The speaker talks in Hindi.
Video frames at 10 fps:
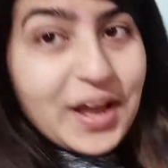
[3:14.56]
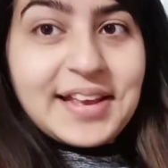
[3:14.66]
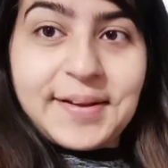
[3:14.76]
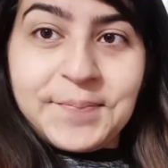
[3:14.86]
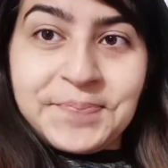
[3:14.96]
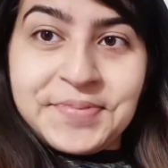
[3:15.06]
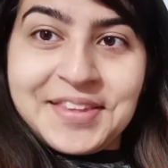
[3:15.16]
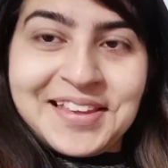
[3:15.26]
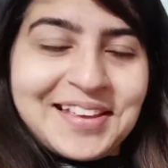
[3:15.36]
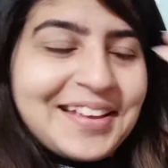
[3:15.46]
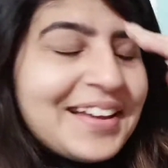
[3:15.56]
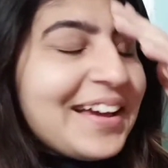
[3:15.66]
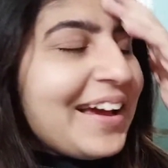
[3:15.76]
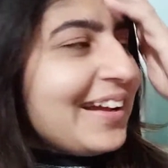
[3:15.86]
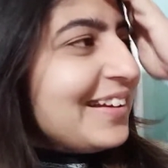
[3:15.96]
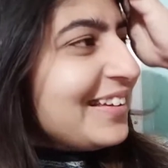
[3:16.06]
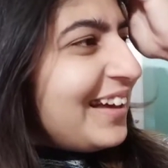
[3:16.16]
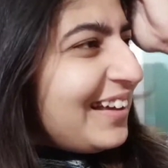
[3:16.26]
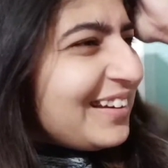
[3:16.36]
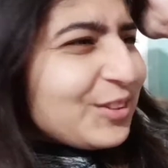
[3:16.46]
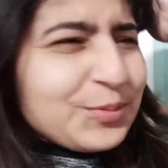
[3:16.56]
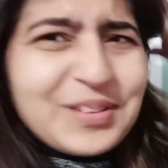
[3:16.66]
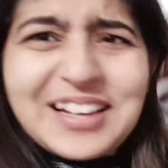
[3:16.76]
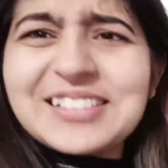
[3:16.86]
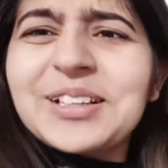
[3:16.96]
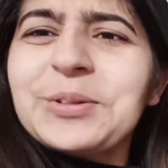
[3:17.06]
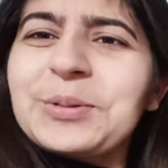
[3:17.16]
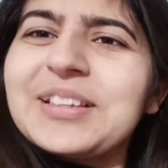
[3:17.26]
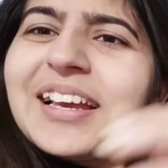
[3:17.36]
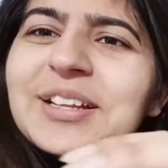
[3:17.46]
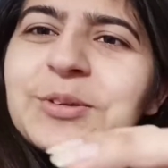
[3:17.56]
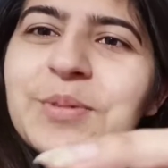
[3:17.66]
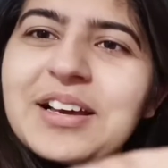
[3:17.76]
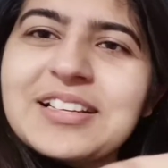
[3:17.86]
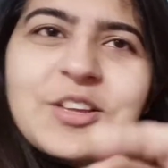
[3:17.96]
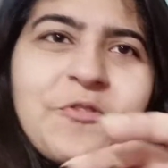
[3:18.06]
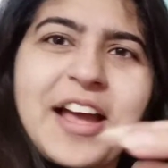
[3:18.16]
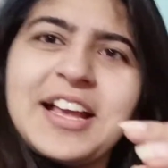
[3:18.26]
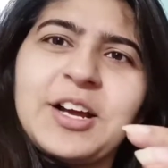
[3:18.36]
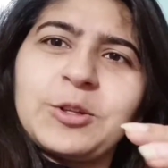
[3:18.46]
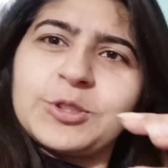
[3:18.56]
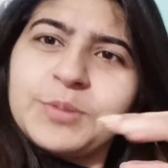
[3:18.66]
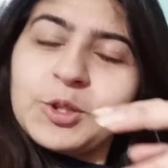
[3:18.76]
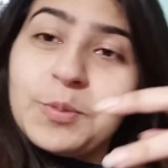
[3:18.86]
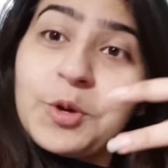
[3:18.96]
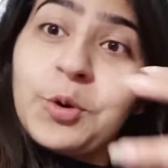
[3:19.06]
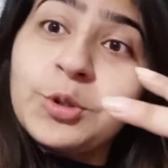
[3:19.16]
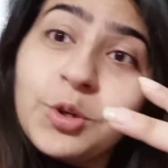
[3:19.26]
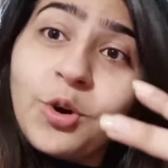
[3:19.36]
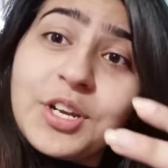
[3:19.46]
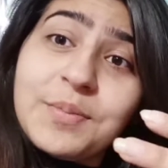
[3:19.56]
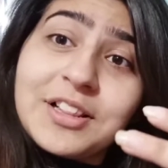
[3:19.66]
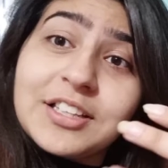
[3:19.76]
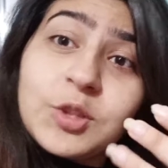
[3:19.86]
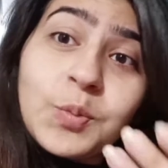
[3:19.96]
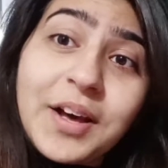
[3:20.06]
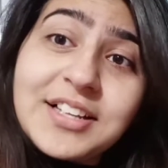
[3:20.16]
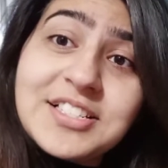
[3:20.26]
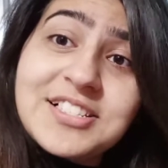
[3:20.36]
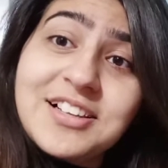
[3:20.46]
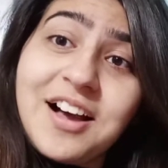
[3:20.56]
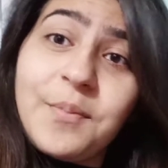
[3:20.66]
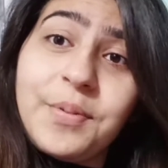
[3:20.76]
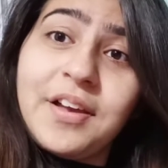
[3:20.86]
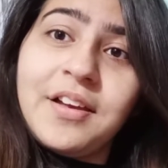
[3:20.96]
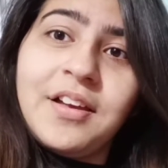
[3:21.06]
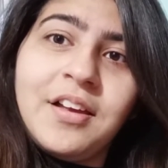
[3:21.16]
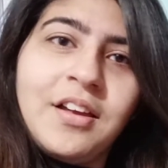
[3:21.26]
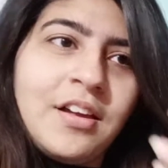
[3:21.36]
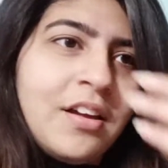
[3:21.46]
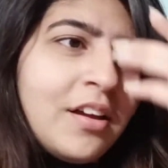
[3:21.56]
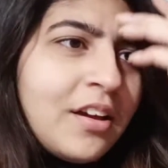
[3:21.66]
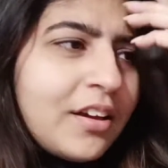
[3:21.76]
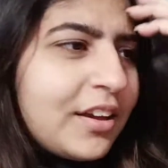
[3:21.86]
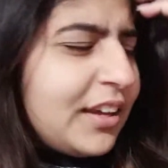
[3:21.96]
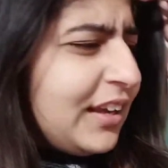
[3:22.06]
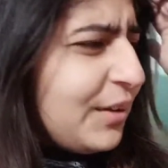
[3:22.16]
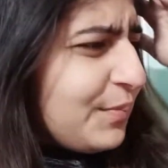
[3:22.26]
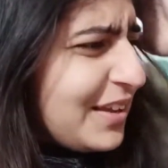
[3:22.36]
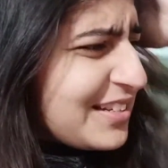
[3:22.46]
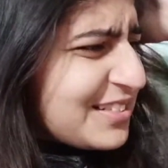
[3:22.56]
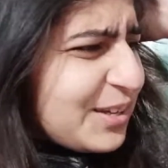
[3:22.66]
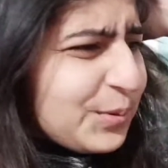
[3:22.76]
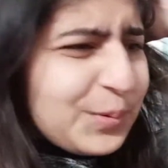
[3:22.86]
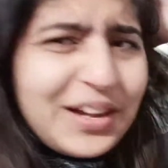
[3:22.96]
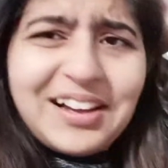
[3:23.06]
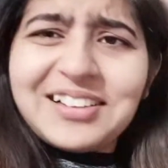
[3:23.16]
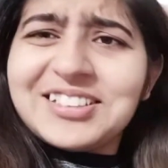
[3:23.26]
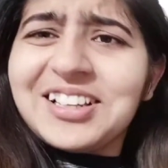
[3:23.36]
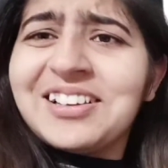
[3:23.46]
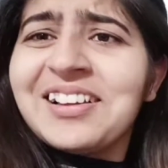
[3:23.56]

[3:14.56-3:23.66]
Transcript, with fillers: ही है एंड यार ये तुम्हारे साथ होता है कि तुम अगर सफाई कर दो उसके बाद तुम्हें खुद को नहीं मिलती तुम्हारी चीज़ कहाँ पे है कि यार मेरे साथ हो रहा आज